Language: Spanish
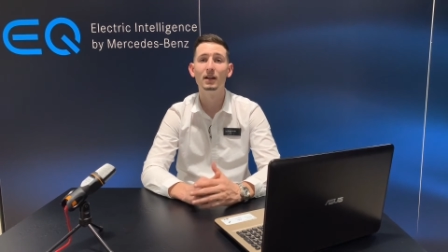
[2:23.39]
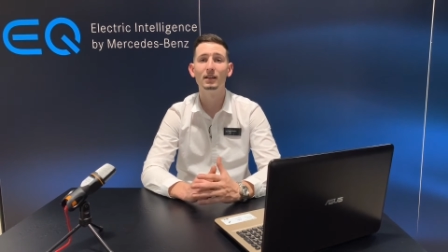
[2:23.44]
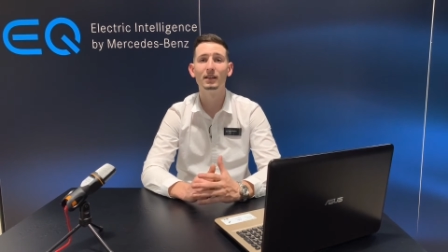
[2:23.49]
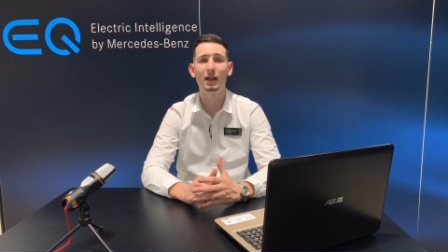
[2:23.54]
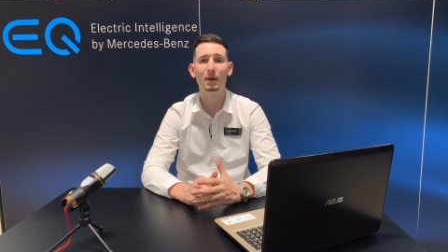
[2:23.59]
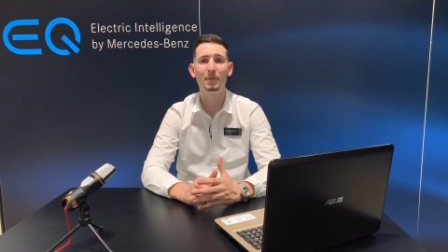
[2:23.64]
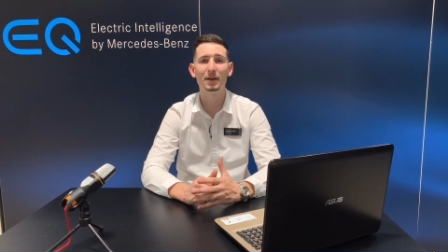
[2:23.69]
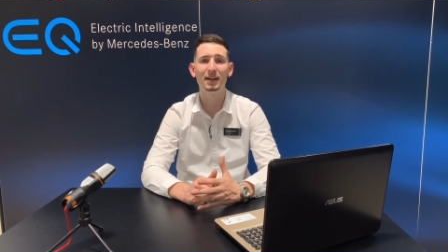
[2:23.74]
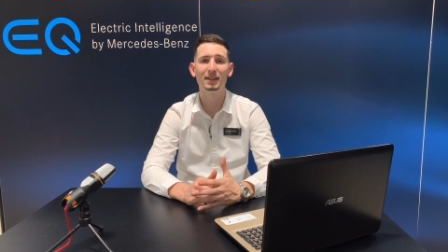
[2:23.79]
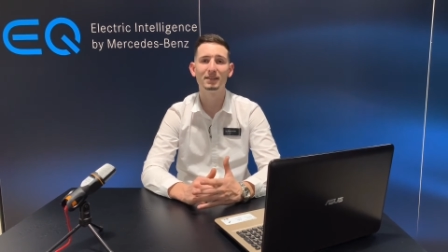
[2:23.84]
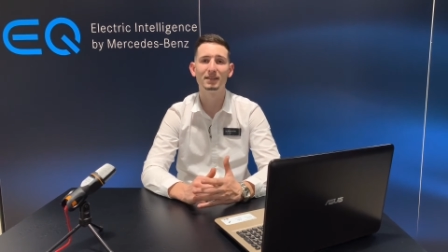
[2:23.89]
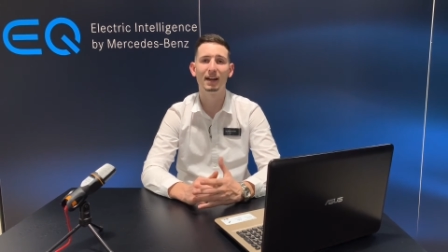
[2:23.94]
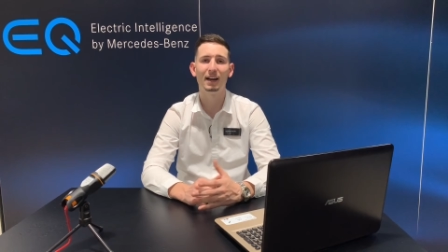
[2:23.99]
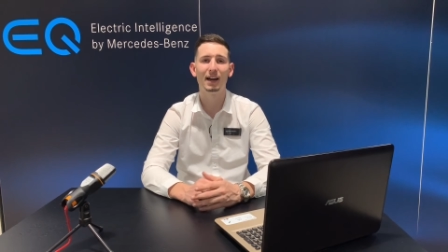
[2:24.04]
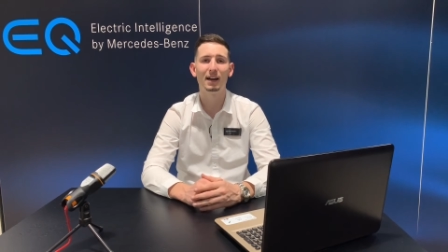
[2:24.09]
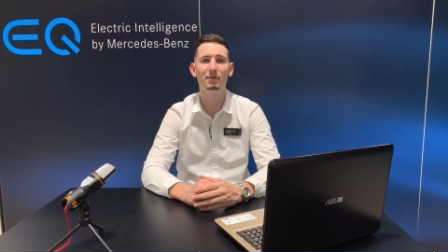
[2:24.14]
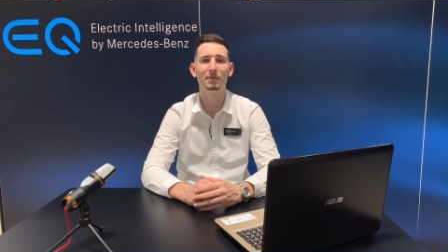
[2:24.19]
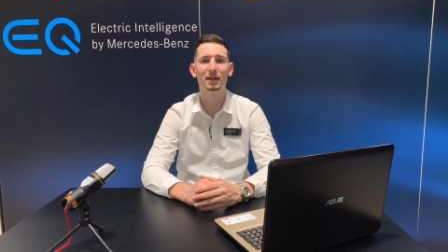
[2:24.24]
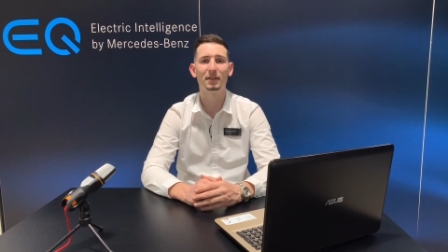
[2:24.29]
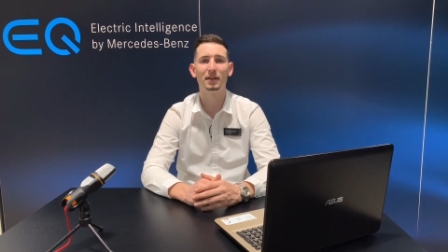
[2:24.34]
También está el
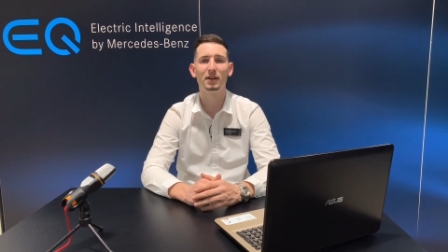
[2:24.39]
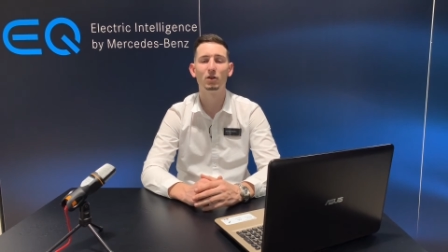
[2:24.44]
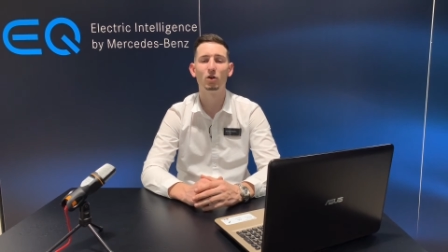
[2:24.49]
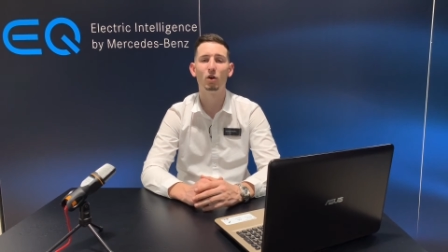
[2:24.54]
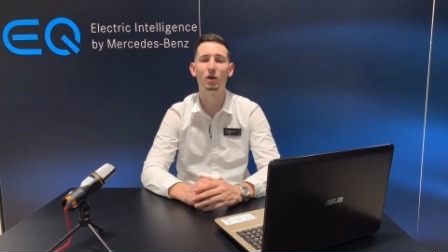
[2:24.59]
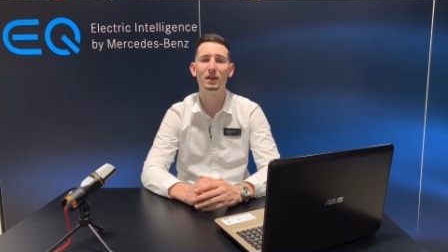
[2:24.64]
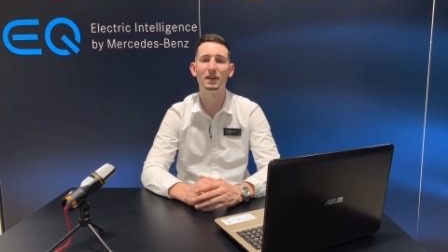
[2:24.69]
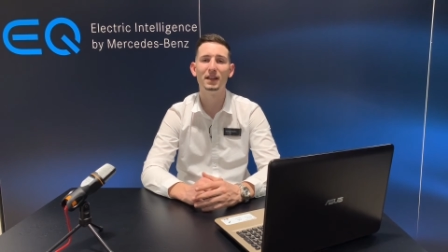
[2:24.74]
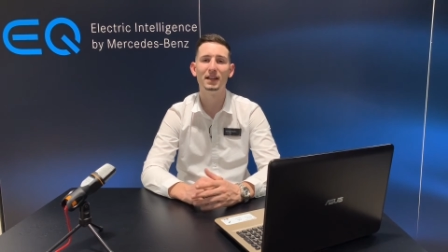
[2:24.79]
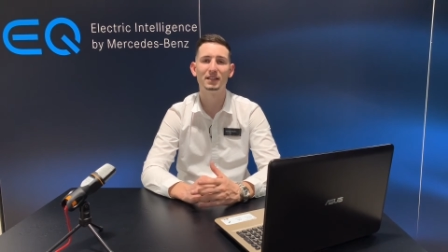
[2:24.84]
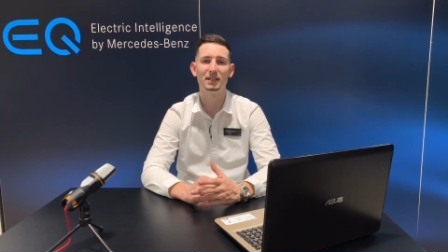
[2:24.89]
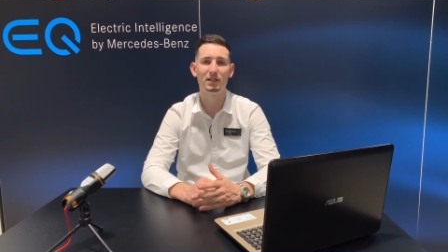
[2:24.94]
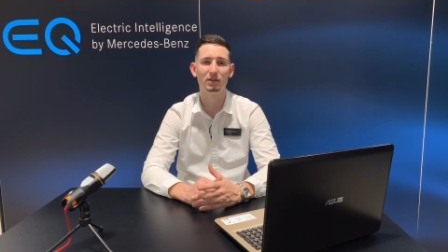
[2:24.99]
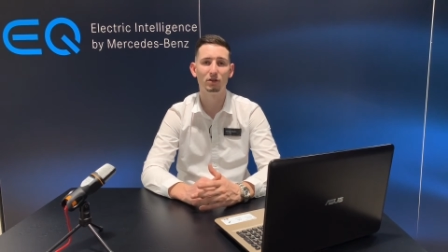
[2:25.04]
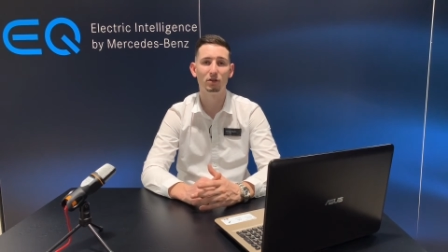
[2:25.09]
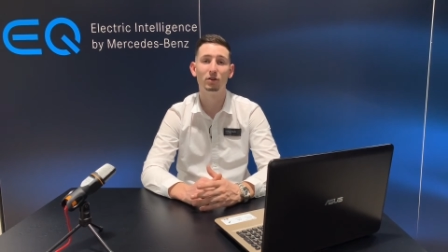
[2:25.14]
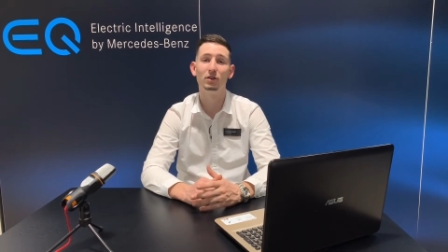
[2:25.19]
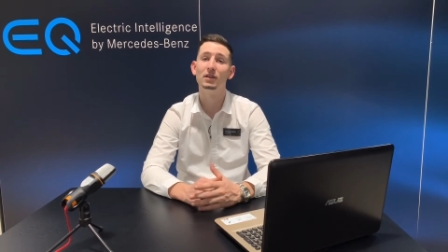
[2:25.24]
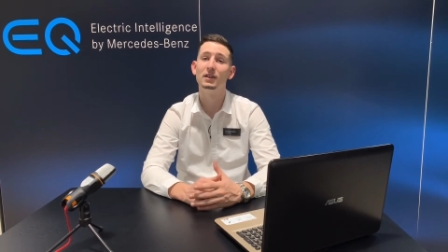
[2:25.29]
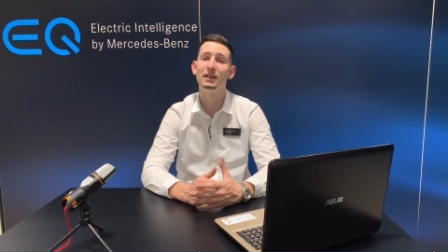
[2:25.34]
airbag del cojín de
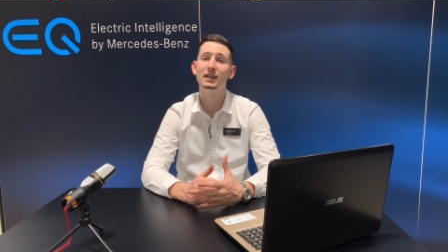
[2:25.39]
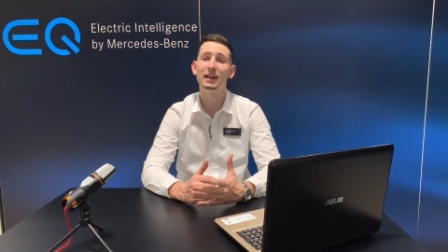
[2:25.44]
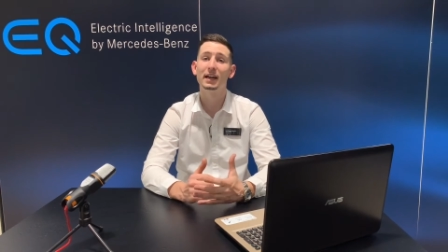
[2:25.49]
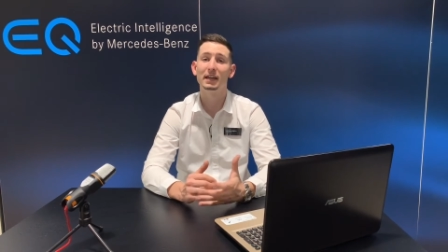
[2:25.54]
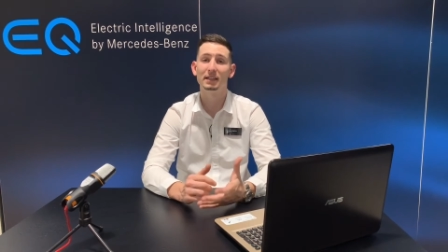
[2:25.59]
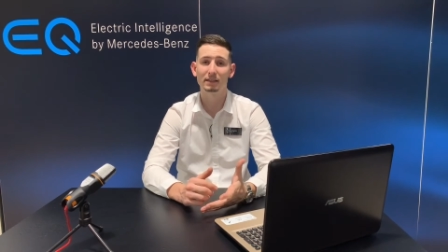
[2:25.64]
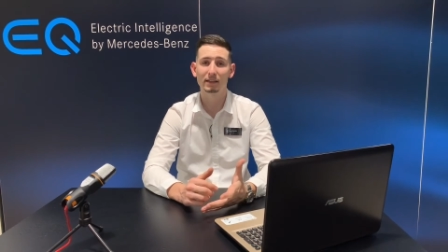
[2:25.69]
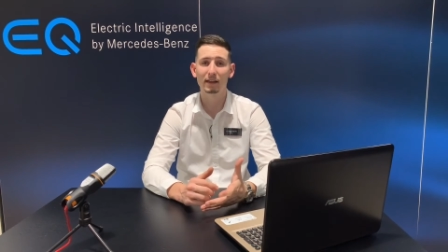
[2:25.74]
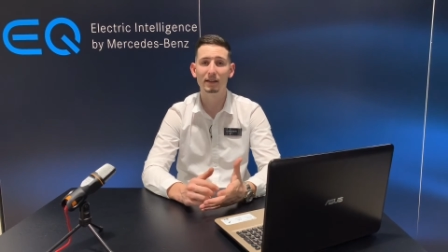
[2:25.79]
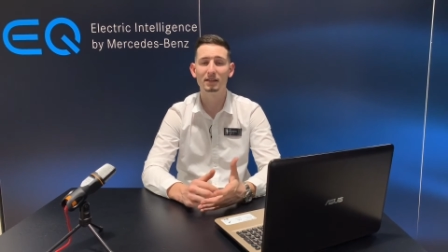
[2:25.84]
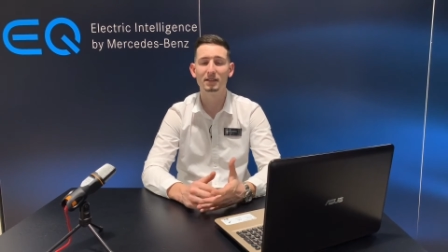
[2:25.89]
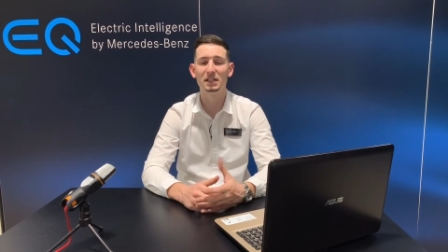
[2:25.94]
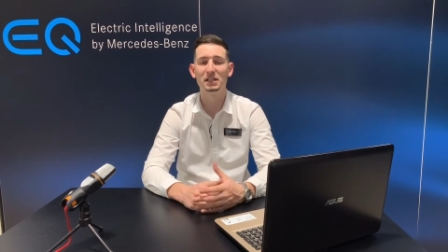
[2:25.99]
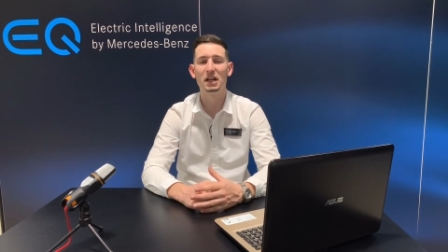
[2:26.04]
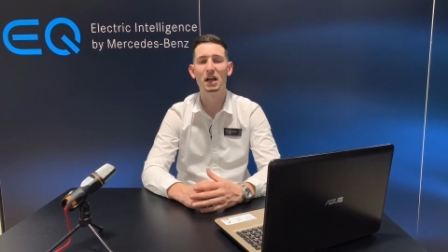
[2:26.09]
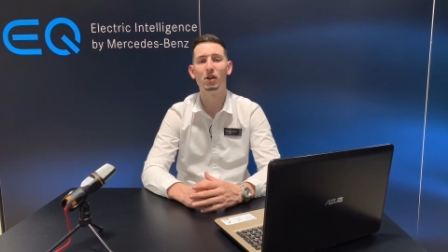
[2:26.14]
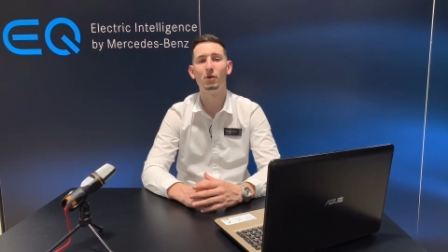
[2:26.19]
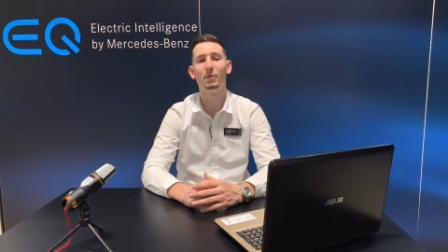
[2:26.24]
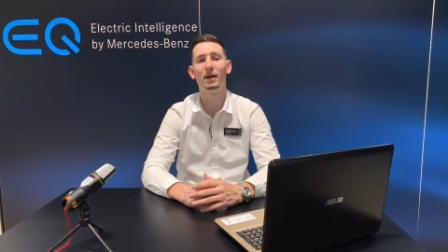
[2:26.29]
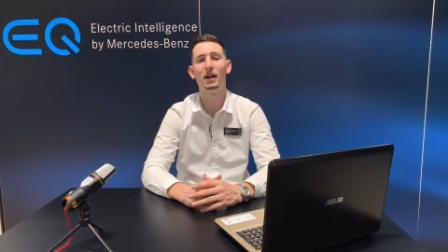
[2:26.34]
asiento, que está
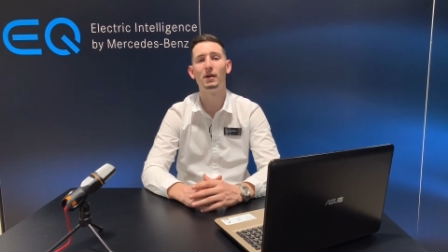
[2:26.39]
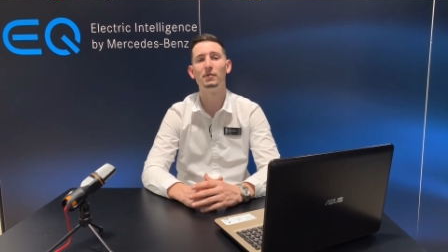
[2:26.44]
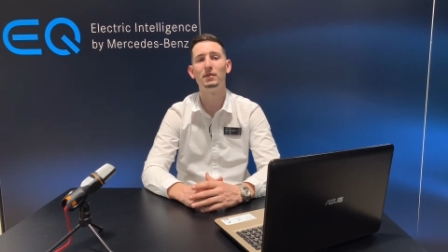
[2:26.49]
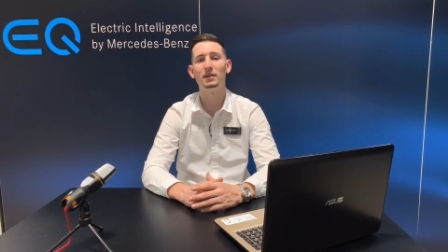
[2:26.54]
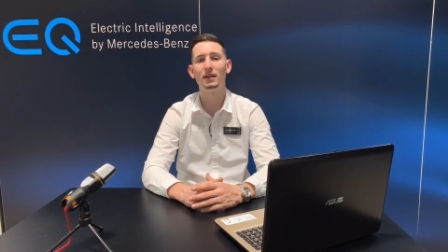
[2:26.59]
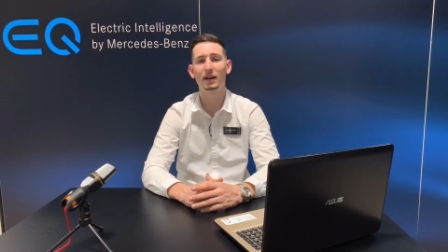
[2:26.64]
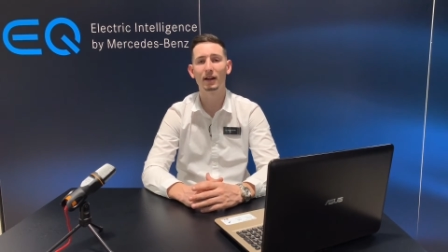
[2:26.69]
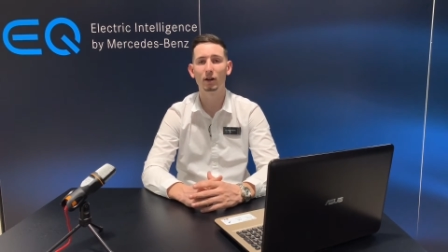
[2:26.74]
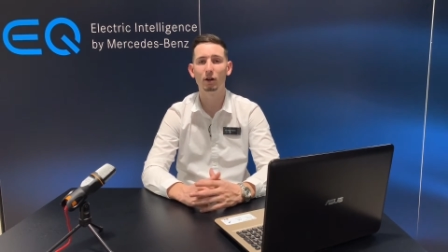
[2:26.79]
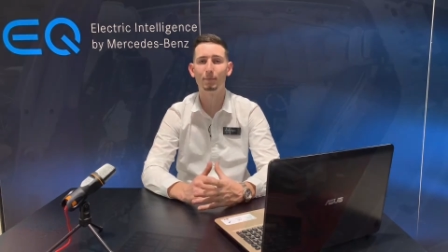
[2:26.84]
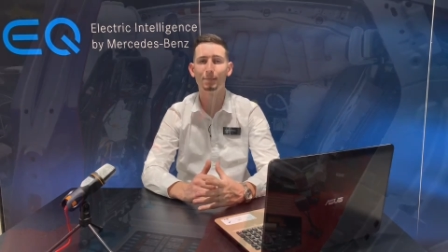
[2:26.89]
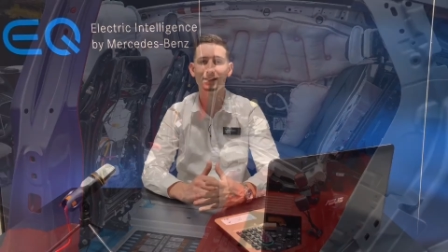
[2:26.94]
diseñado para evitar que los